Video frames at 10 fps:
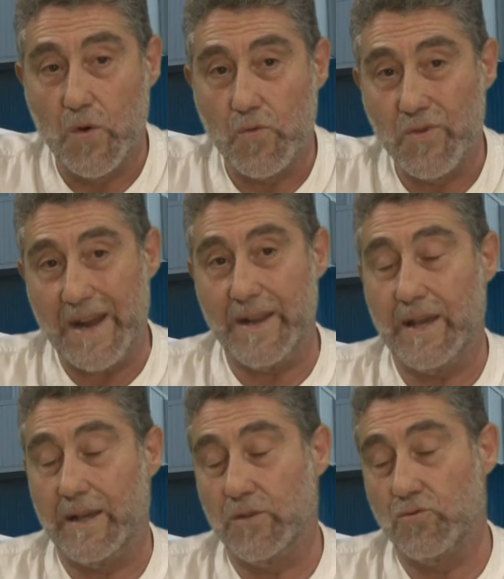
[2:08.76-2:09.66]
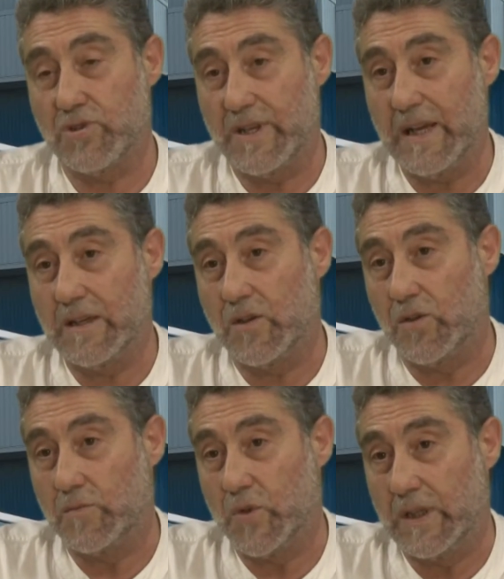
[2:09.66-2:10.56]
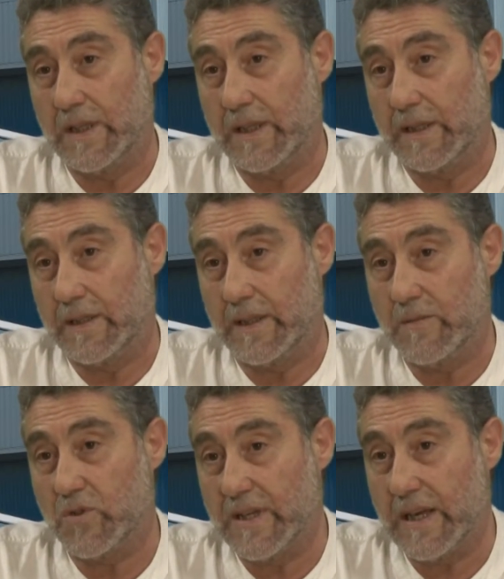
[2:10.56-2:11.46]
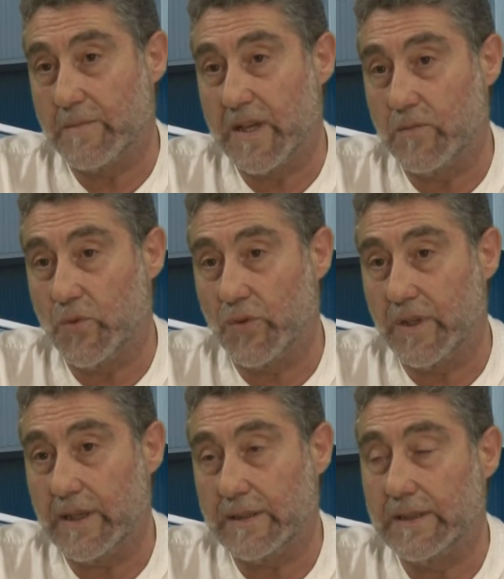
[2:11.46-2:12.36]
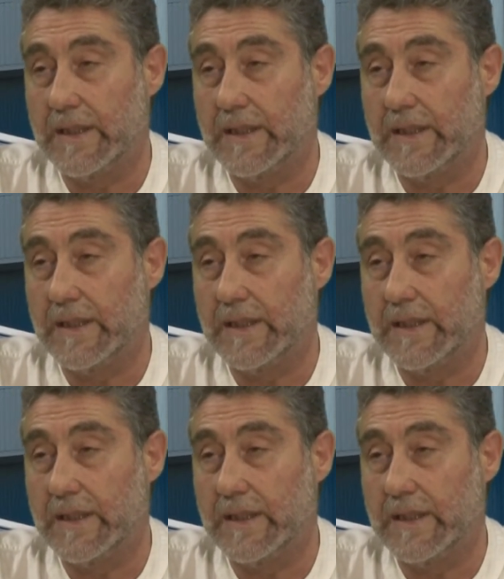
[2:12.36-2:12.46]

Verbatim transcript: un área industrial como el que tenemos en Alama de Murcia,